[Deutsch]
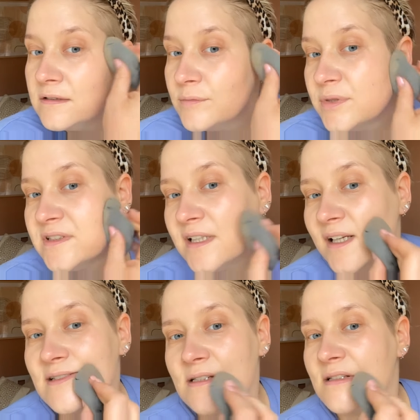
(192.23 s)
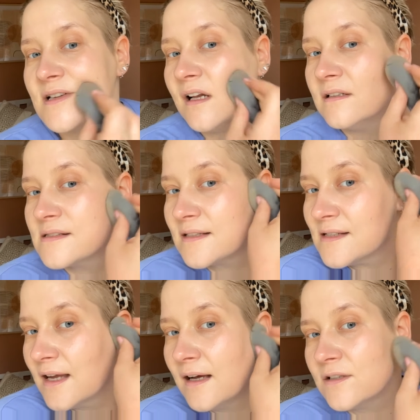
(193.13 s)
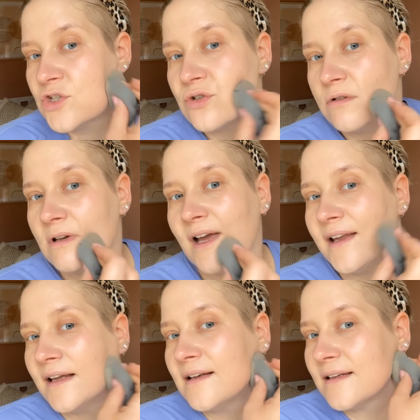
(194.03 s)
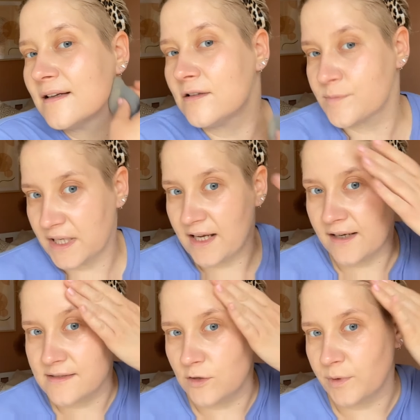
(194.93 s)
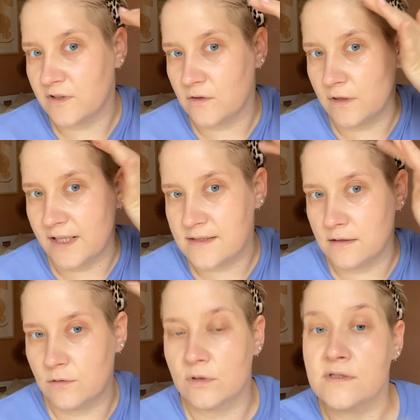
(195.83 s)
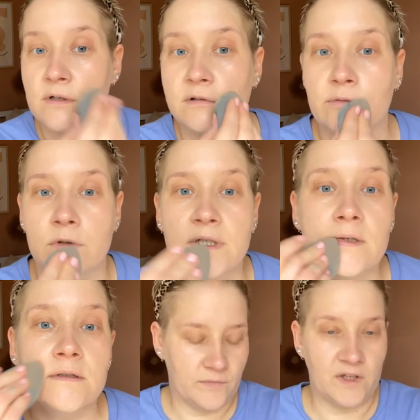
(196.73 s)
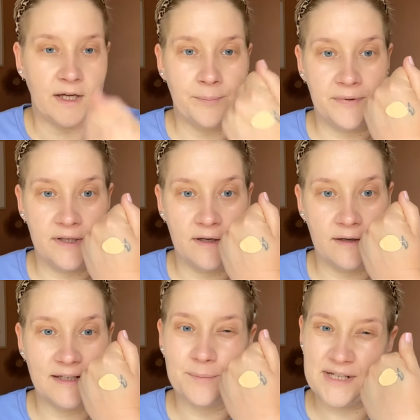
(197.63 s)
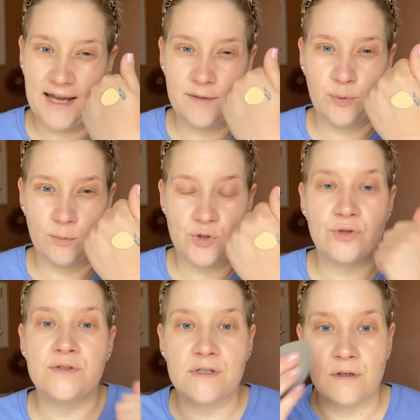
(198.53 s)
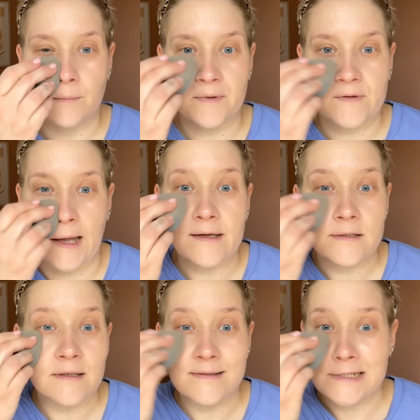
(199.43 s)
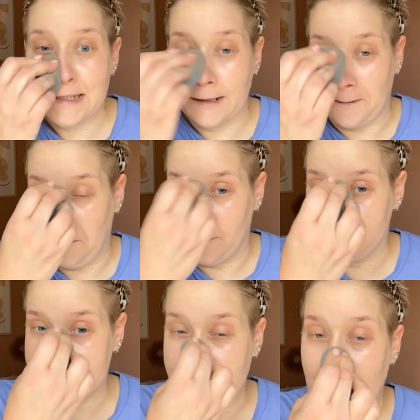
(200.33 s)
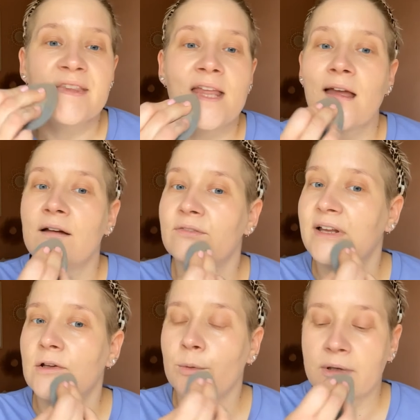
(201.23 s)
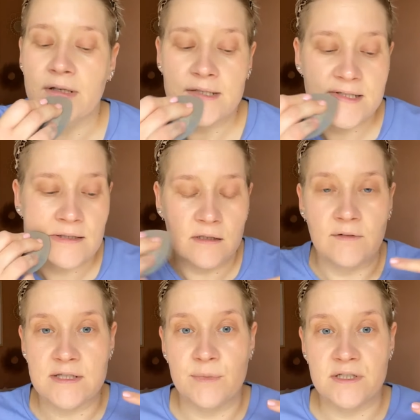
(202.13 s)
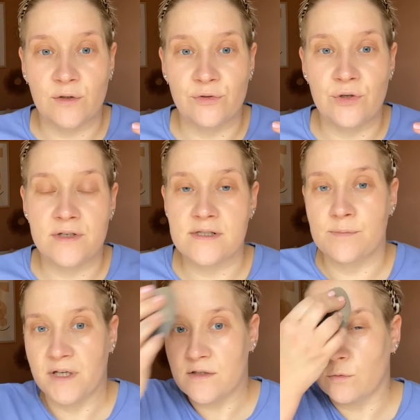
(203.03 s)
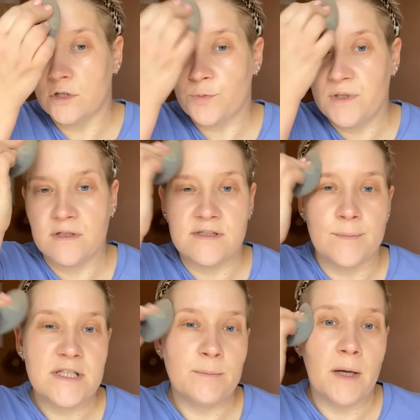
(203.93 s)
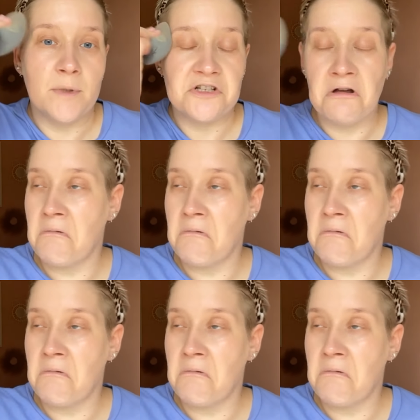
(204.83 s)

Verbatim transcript: Bisher sieht das alles sehr schön einheitlich aus. Meine Haare sind übrigens noch nass, ne? nur dass ihr euch nicht wundert. Ich habe hier, ich habe drei Pumpstöße genommen, das reicht dicker aus. Wenn ihr übrigens irgendwas im Hintergrund hört, das ist mein Sohn, der spielt in seinem Zimmer mit.